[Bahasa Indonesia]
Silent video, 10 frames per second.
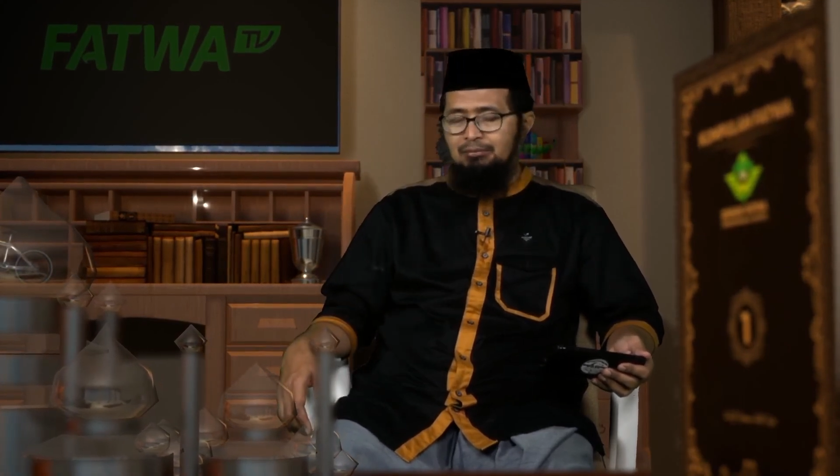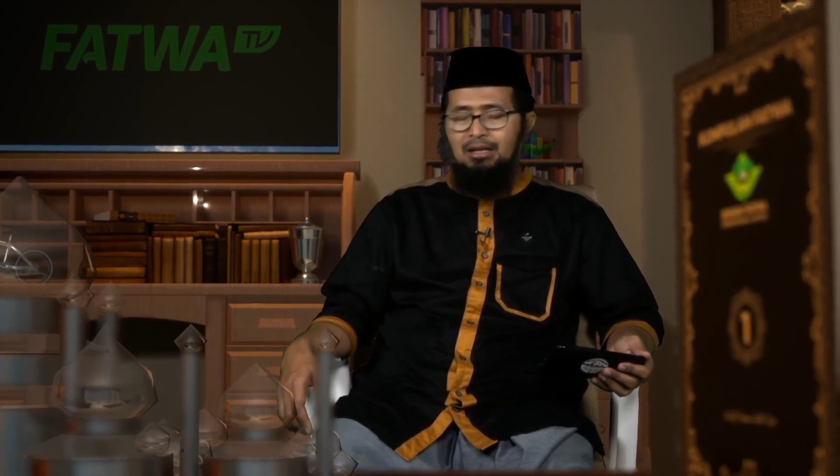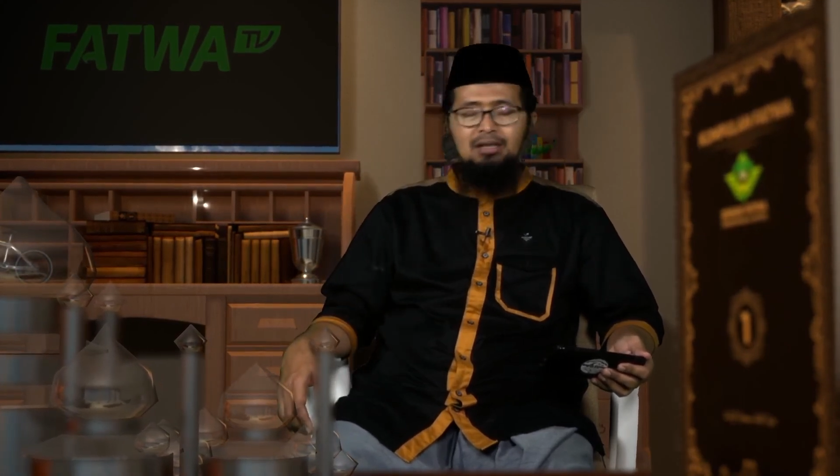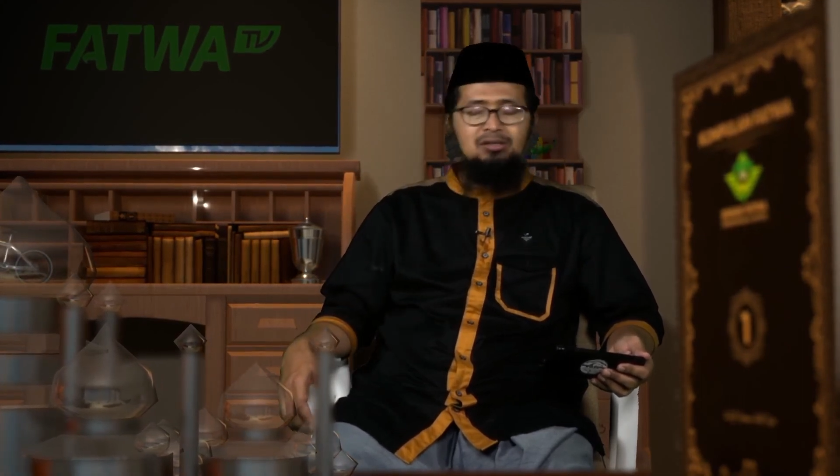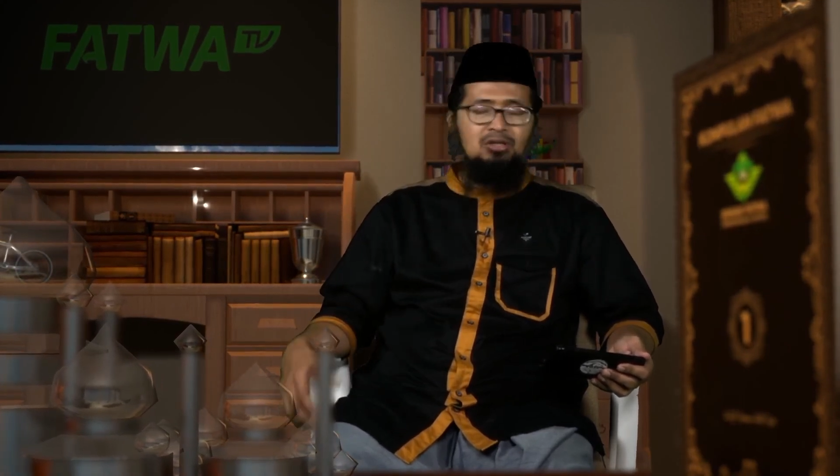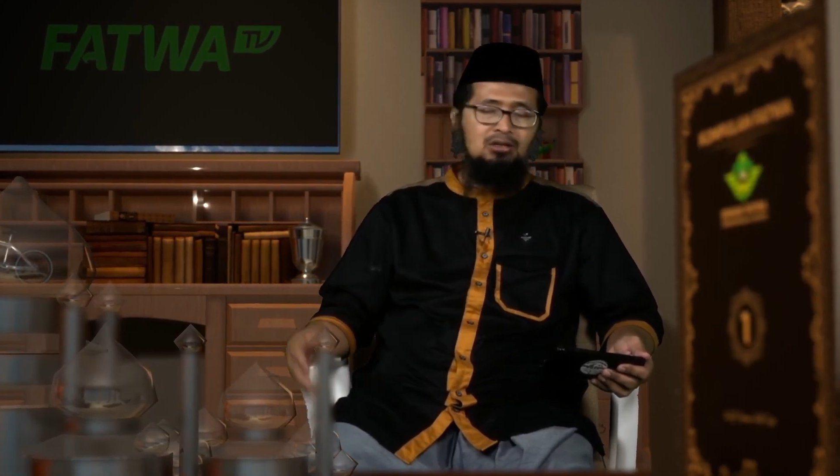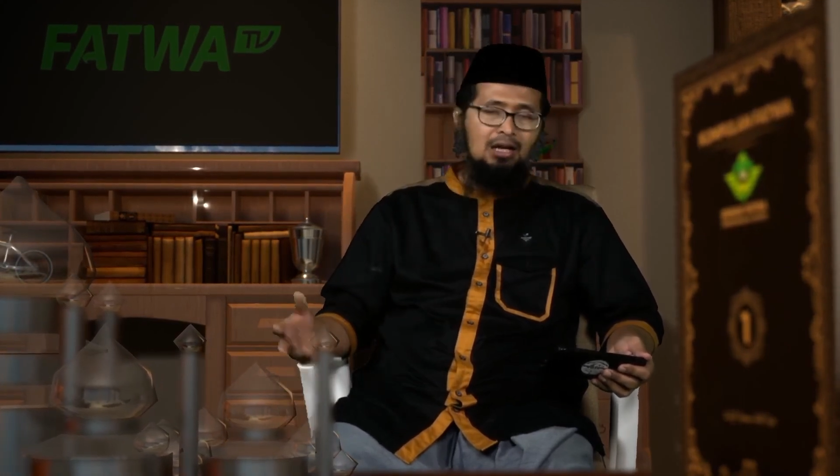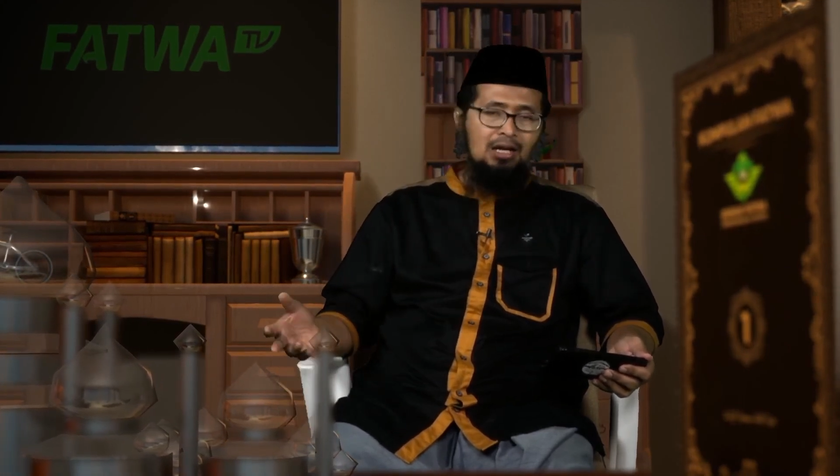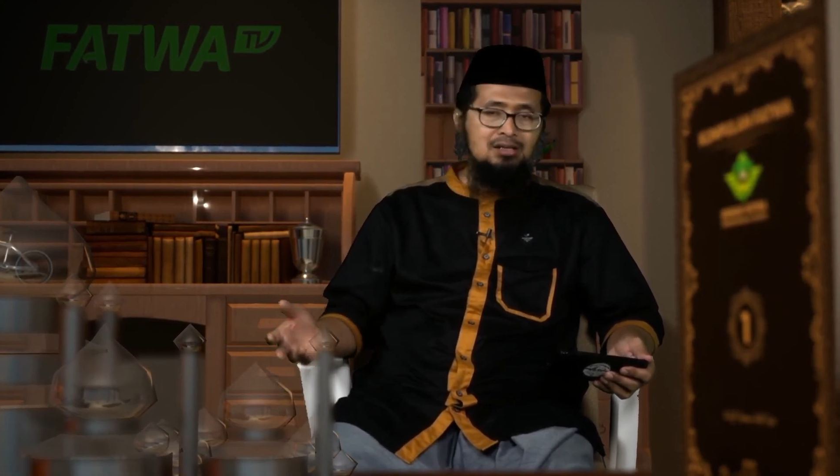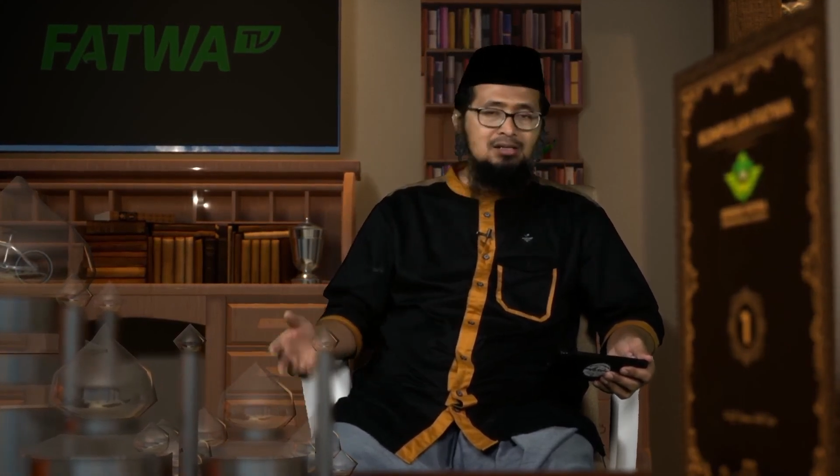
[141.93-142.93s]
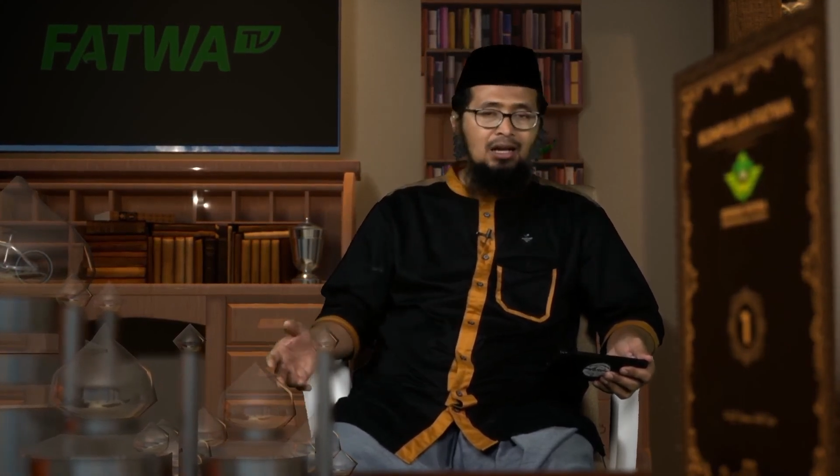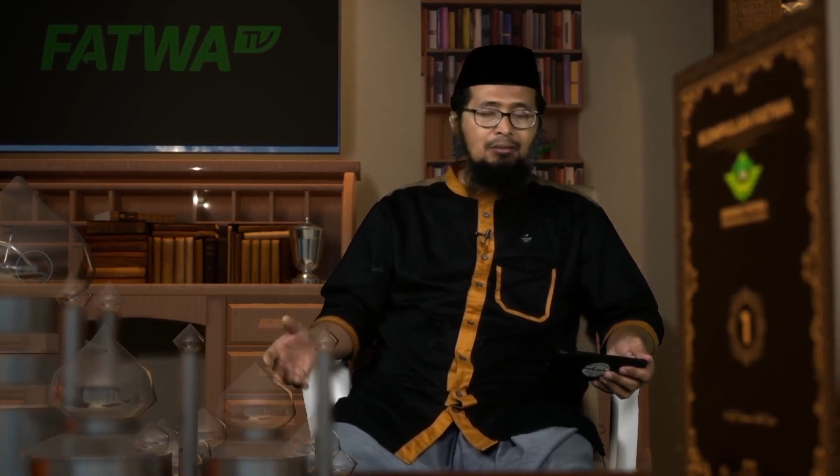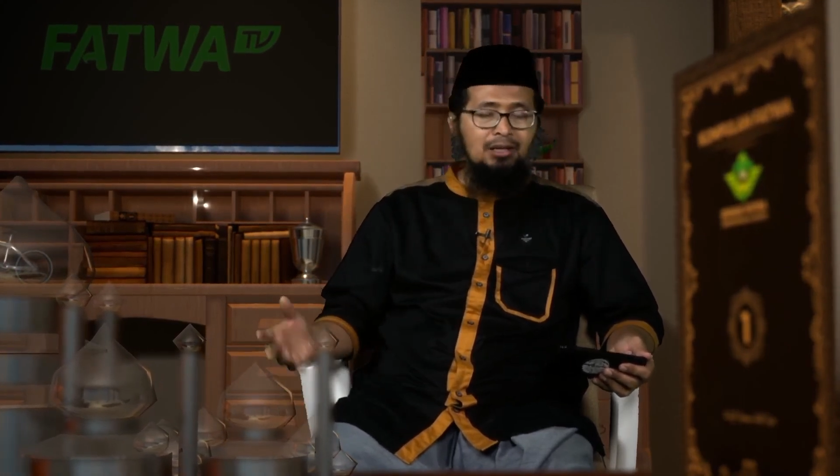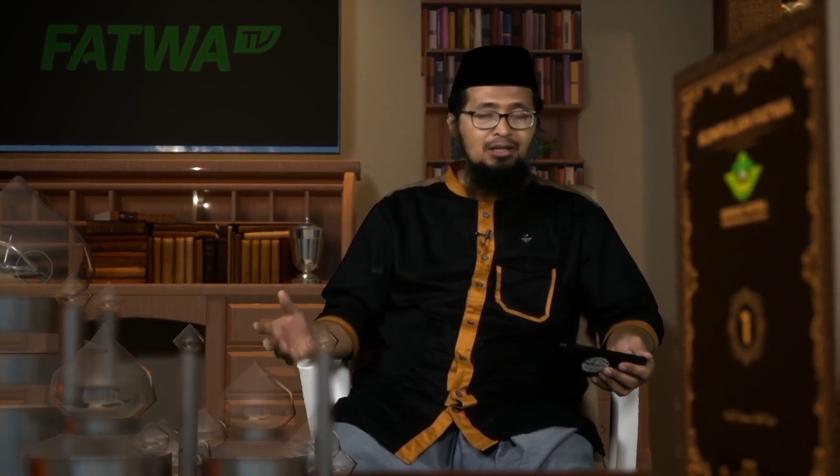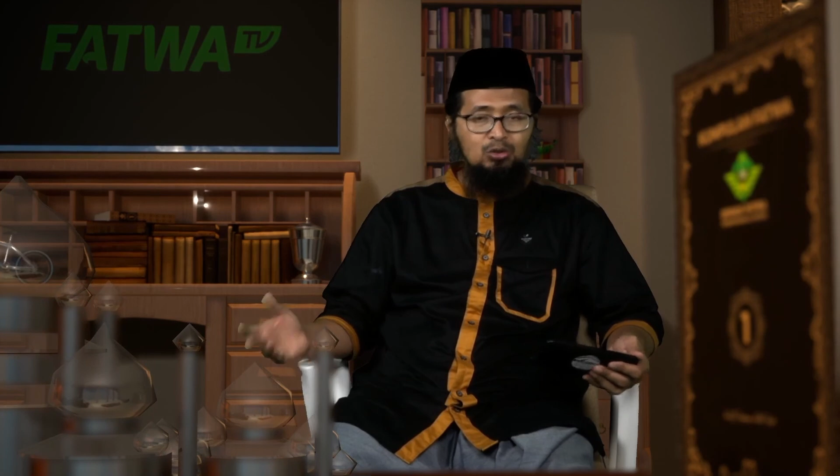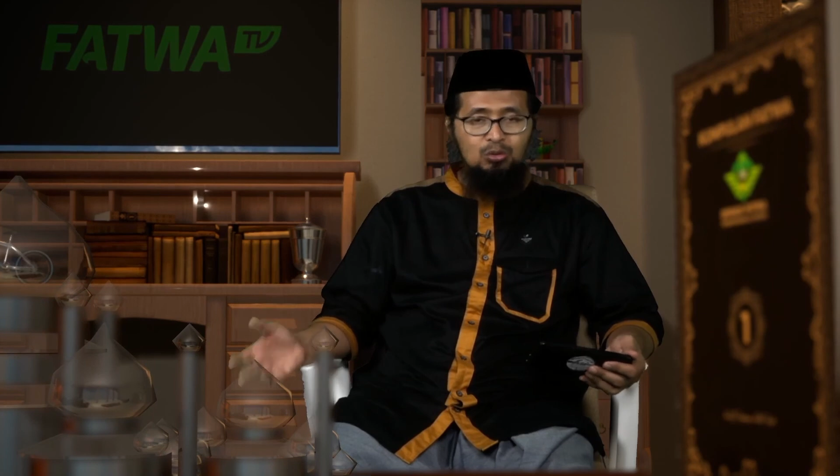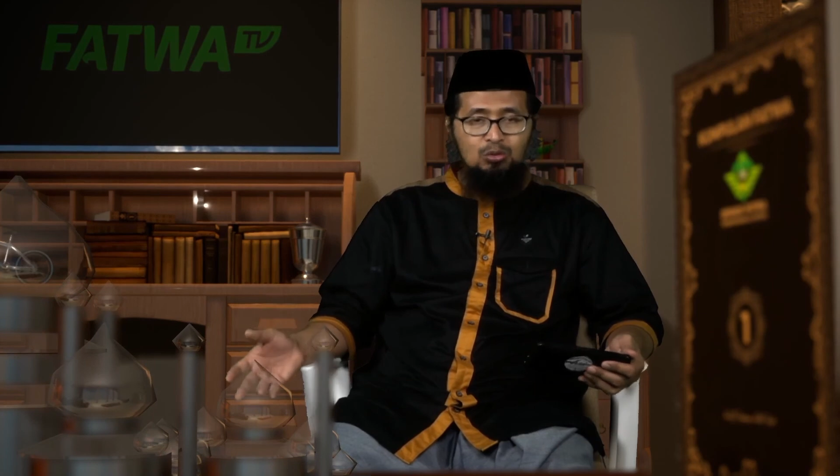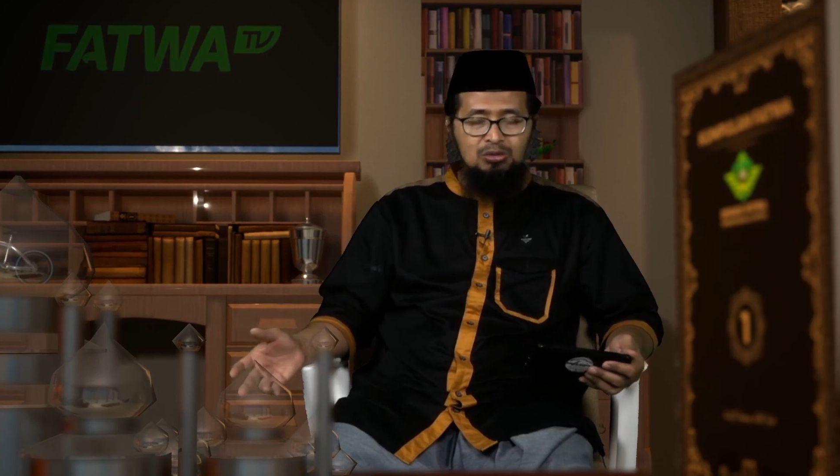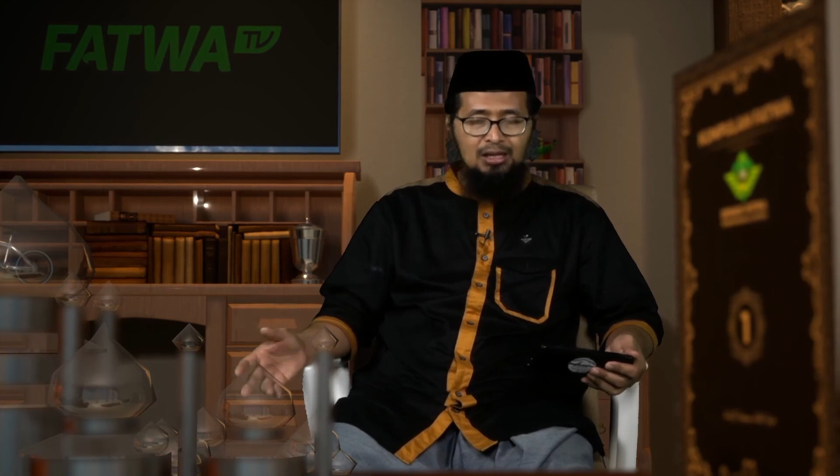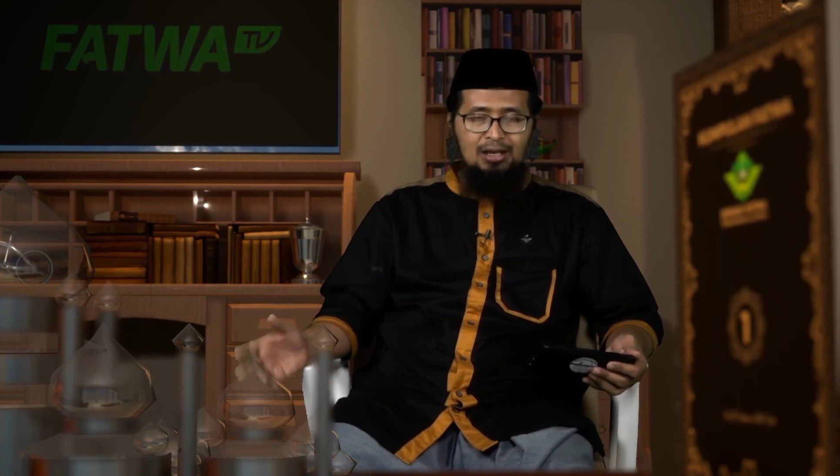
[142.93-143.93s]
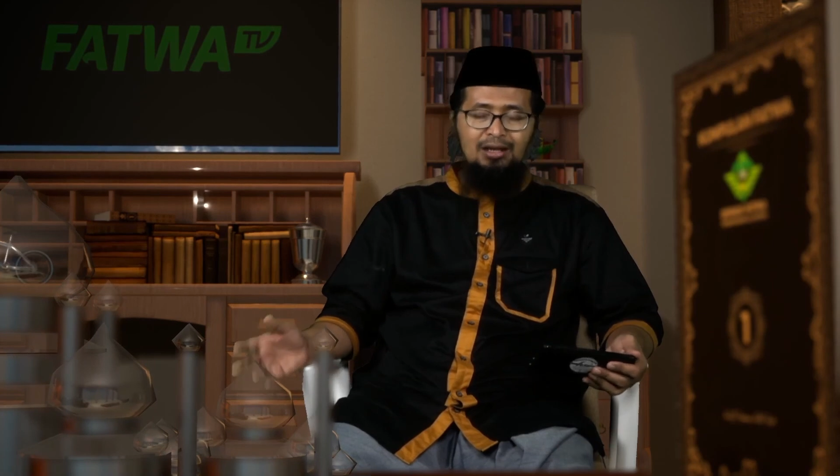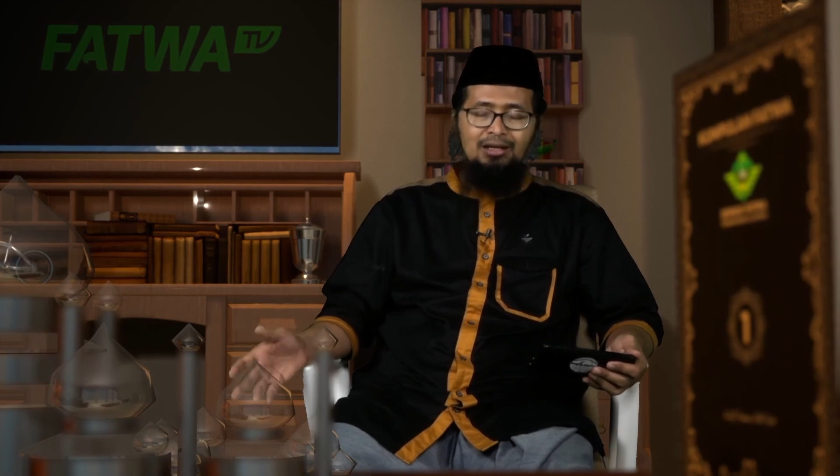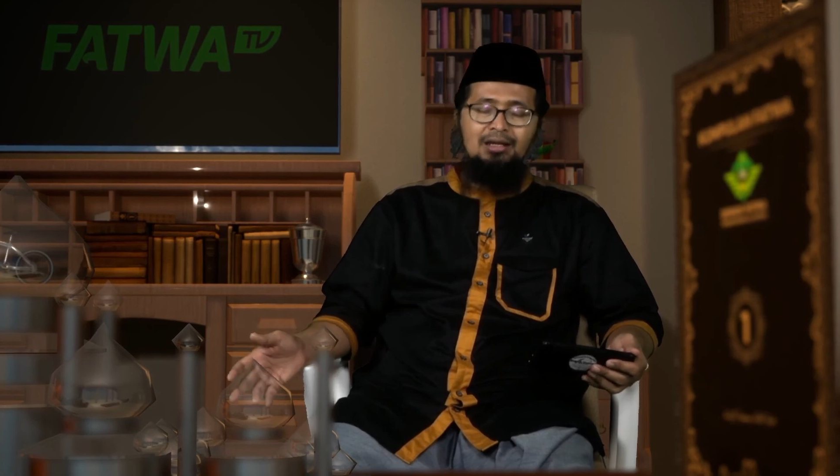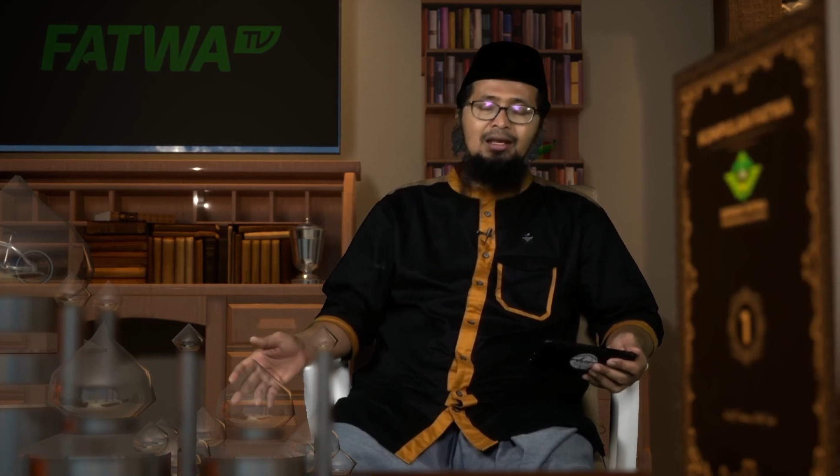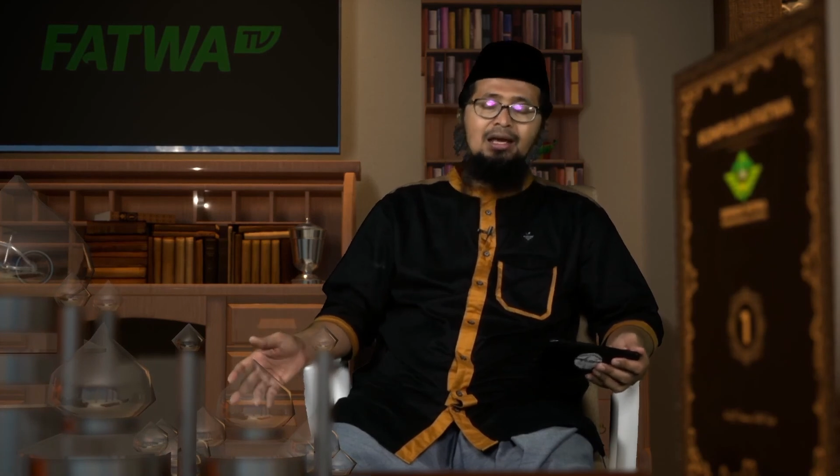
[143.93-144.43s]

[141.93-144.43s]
Maka insya Allah halal selama itu sekali lagi